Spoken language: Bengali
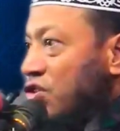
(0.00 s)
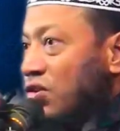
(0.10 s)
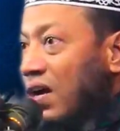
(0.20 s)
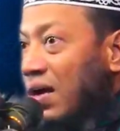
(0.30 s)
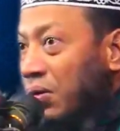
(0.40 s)

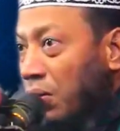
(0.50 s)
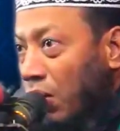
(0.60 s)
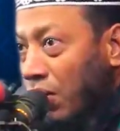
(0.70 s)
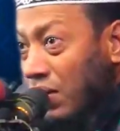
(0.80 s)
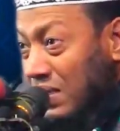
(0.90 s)
সোরা
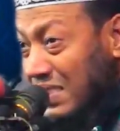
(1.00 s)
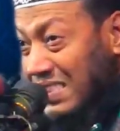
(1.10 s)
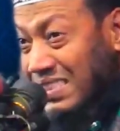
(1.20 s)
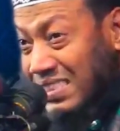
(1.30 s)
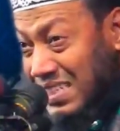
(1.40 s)
নূর
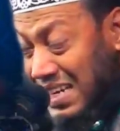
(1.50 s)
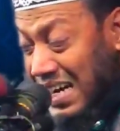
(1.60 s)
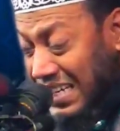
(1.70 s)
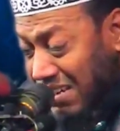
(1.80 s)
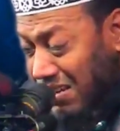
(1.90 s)

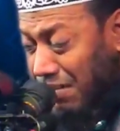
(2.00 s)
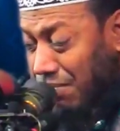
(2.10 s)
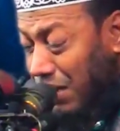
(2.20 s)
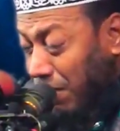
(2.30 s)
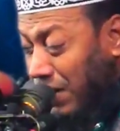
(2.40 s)
আঠারো
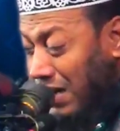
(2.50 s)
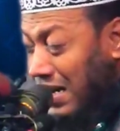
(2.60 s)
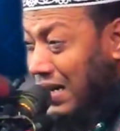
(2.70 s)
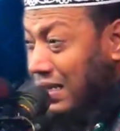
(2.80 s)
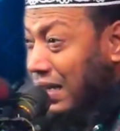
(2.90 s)
নম্বর
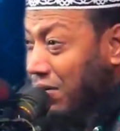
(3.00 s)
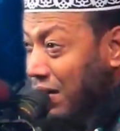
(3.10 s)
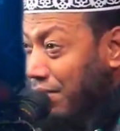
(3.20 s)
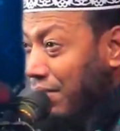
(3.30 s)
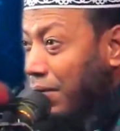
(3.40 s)
পড়া আঠারো
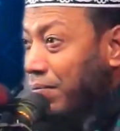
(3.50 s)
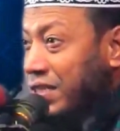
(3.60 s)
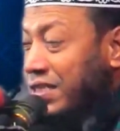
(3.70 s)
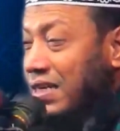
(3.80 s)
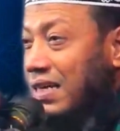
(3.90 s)
নম্বর
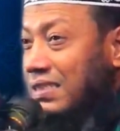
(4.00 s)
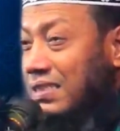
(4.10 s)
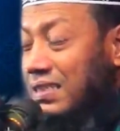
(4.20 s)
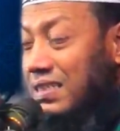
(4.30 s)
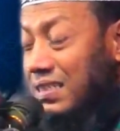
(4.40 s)
পৃষ্ঠা
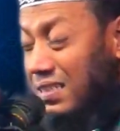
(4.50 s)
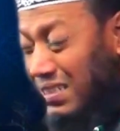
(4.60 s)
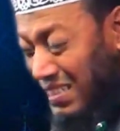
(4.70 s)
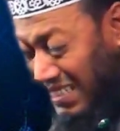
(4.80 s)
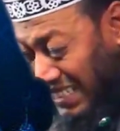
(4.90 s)

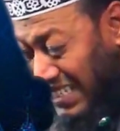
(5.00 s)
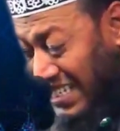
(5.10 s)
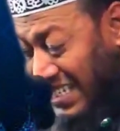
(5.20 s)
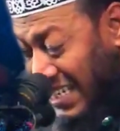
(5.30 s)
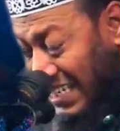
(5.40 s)

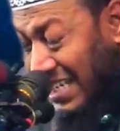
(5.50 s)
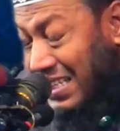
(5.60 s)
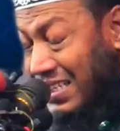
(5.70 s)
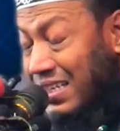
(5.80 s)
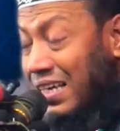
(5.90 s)

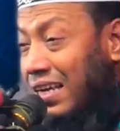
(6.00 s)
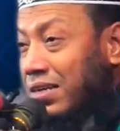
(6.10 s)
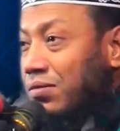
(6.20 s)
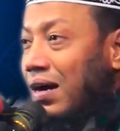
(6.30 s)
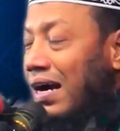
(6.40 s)
শেষের দিকের
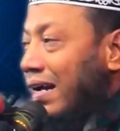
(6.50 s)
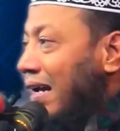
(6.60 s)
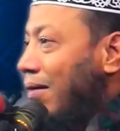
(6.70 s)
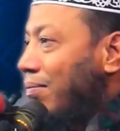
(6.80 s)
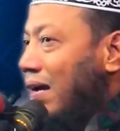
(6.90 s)
একটু
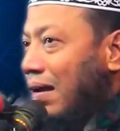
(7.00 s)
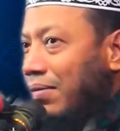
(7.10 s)
আগে আপনার